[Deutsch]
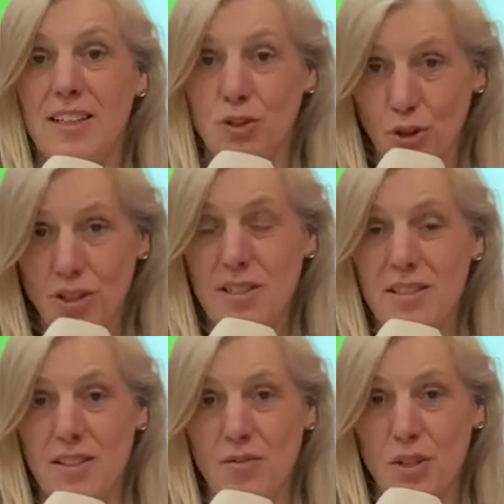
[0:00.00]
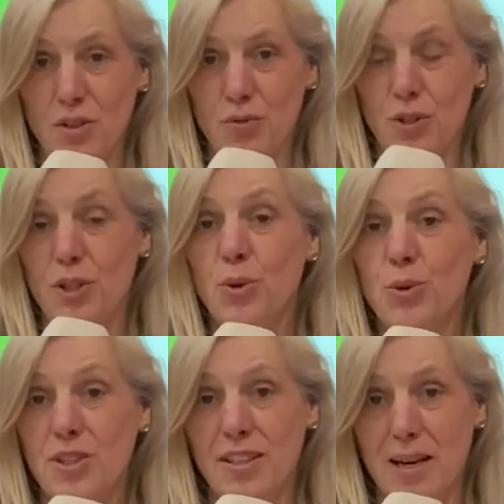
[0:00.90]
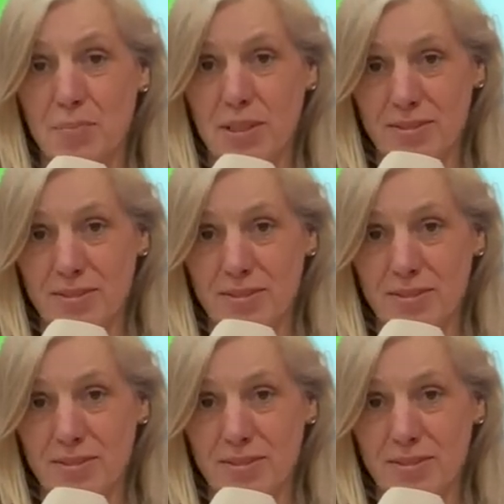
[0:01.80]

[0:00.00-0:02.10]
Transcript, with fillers: deutliche Gewinne für die Grünen ab.